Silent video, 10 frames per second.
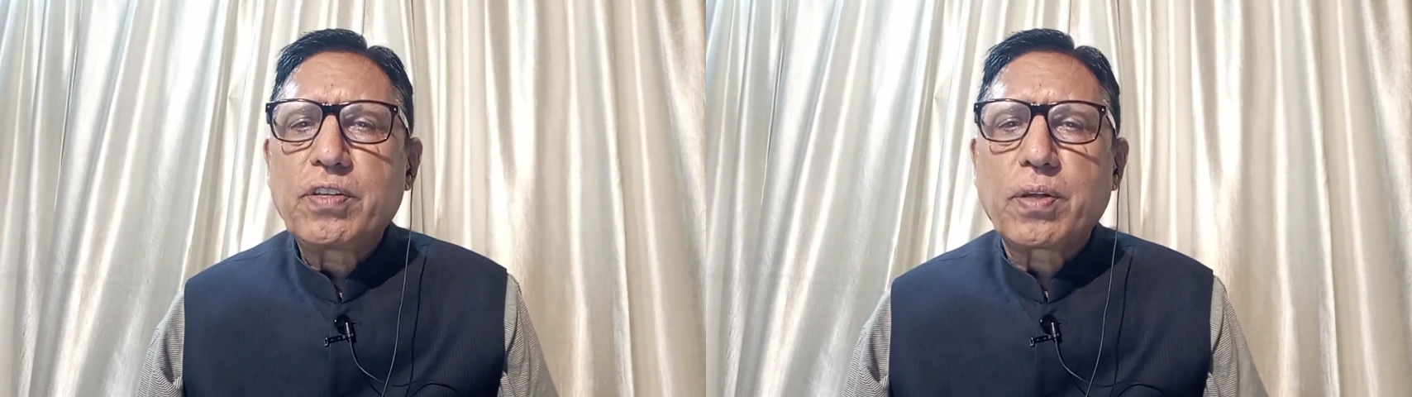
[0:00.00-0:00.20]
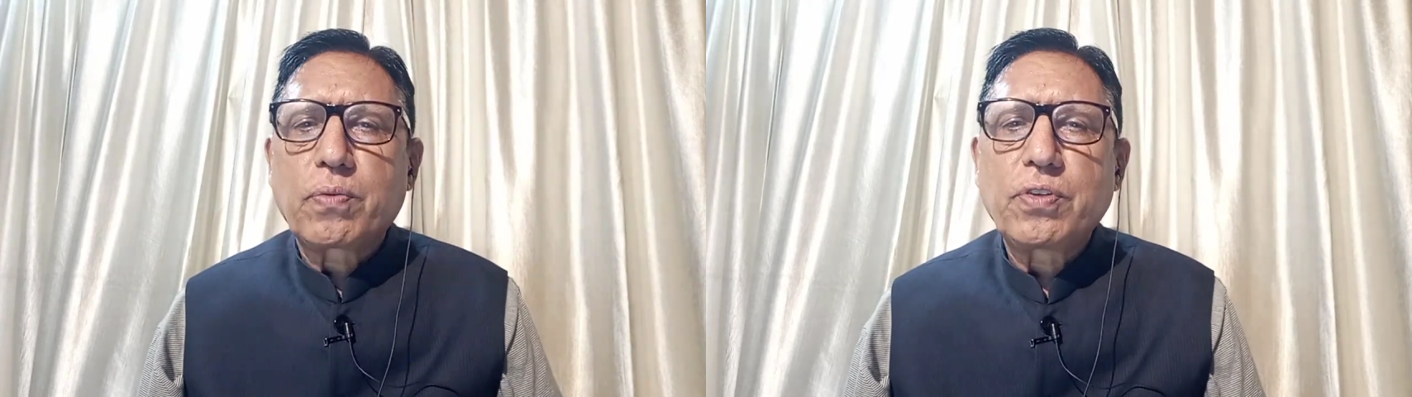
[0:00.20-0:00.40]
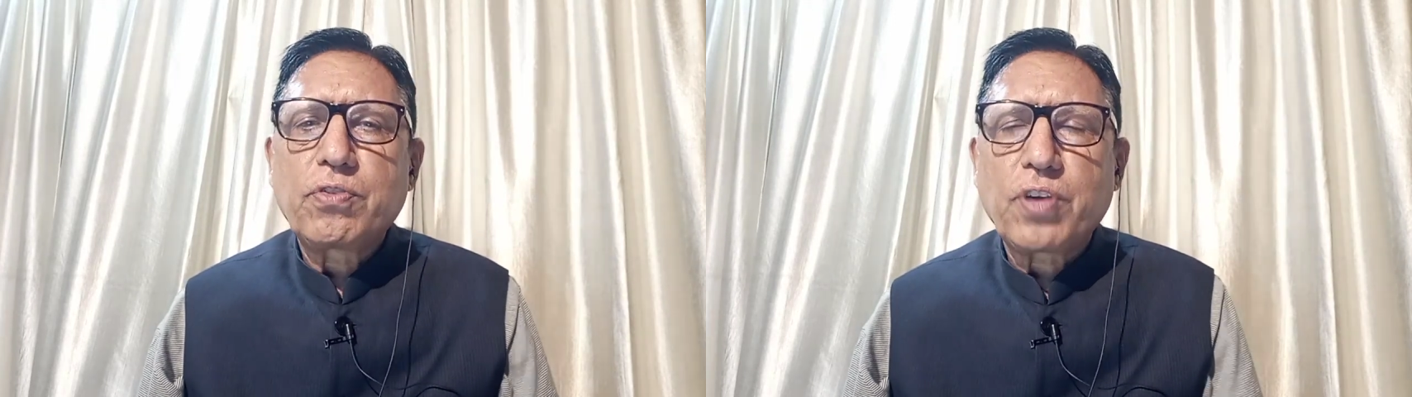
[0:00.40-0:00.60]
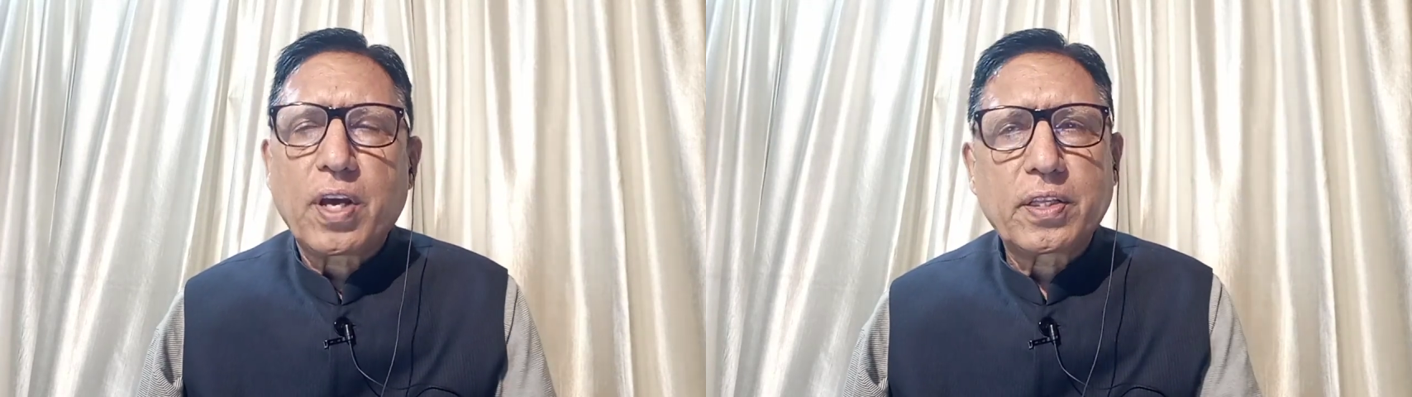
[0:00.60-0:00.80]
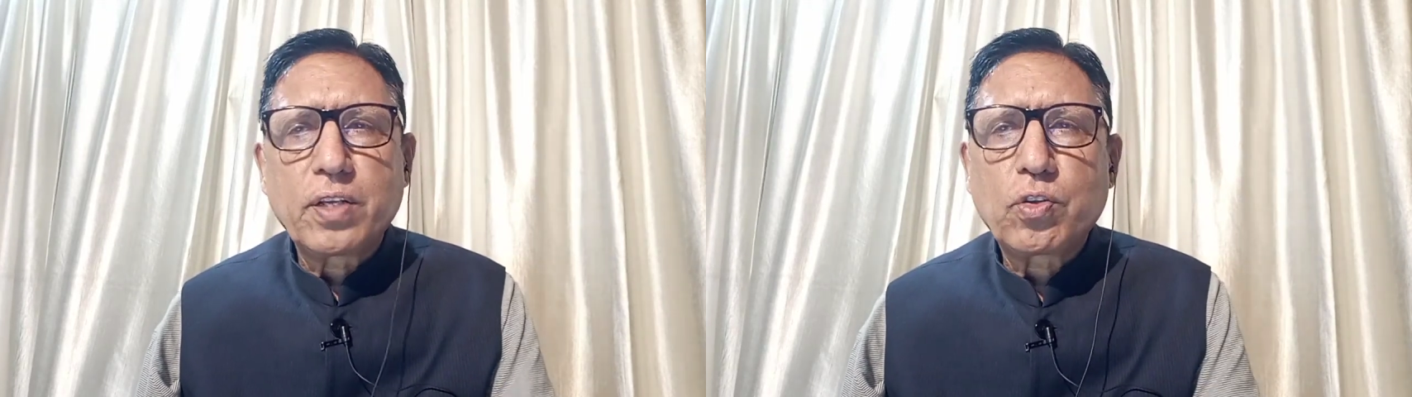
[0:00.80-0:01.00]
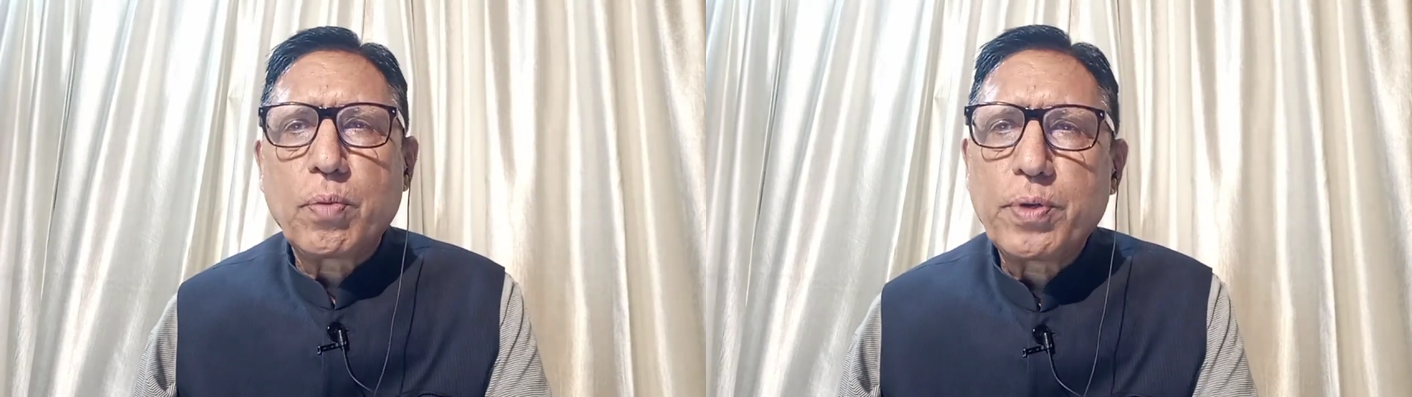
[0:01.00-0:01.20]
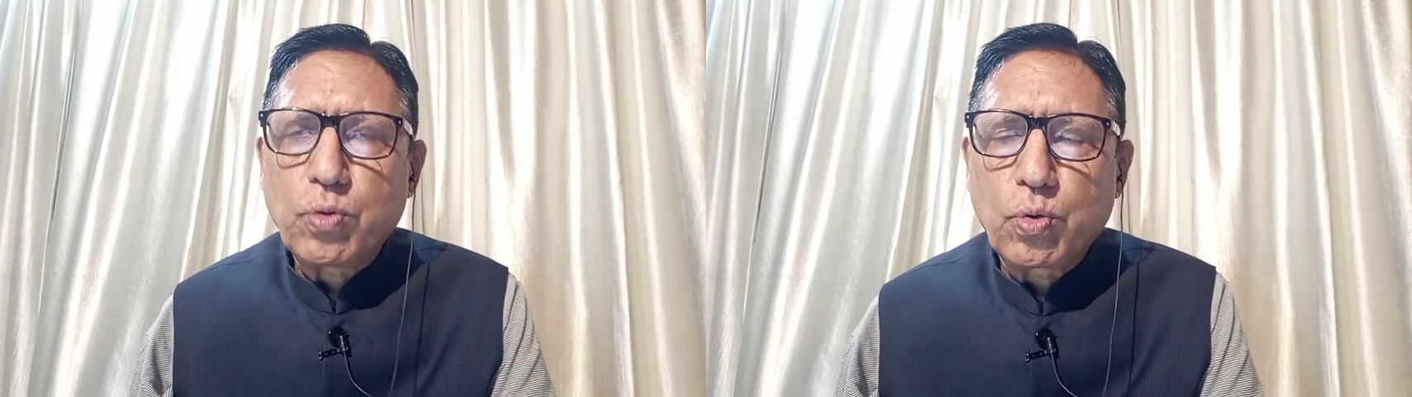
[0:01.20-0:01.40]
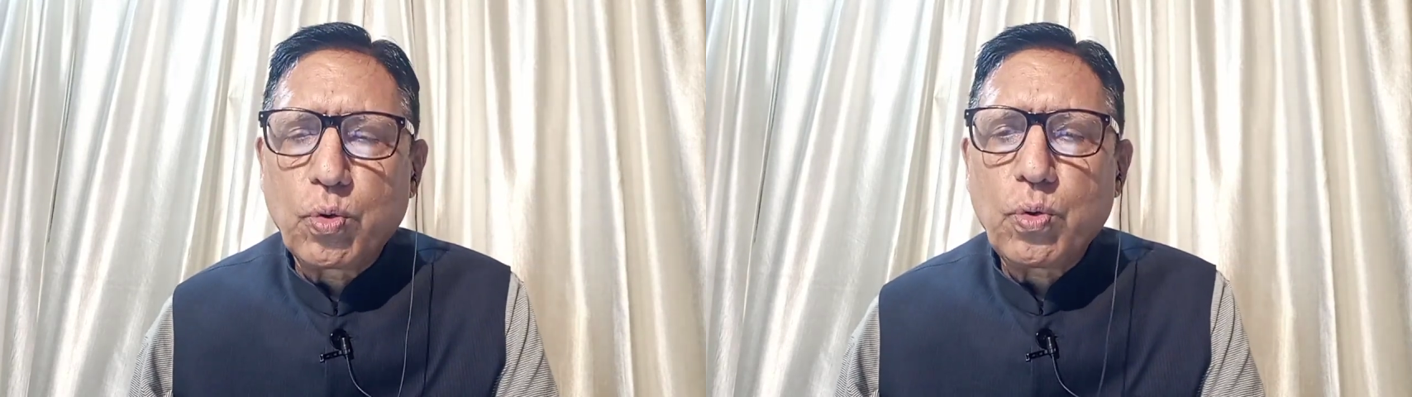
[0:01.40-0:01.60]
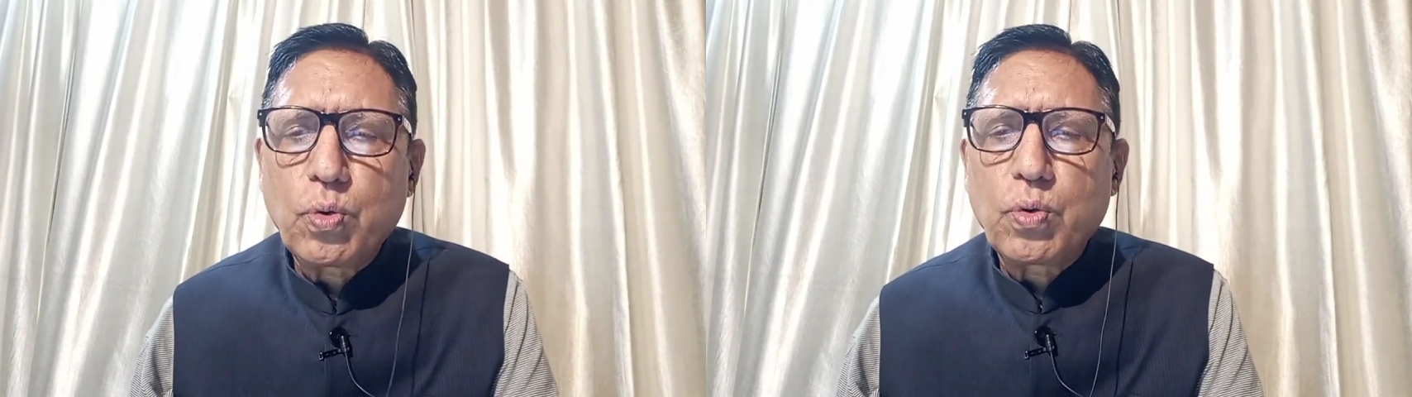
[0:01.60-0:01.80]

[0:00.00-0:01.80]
की सर्विसेज चाहते हैं तो हम ये दोनों